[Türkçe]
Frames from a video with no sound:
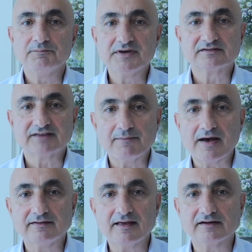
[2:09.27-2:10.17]
Bir
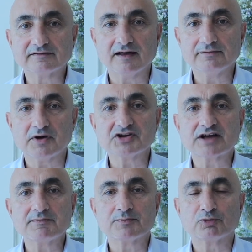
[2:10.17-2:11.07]
temelde yatan
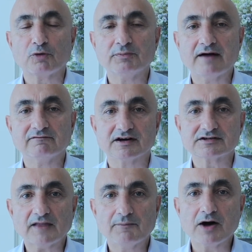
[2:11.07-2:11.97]
başka bir problem
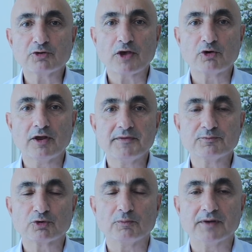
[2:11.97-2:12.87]
var.
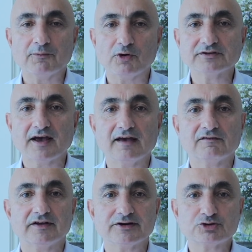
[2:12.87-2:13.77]
Makroekonomik problem. O da
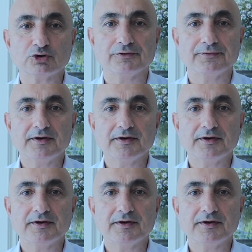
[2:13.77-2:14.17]
enflasyon.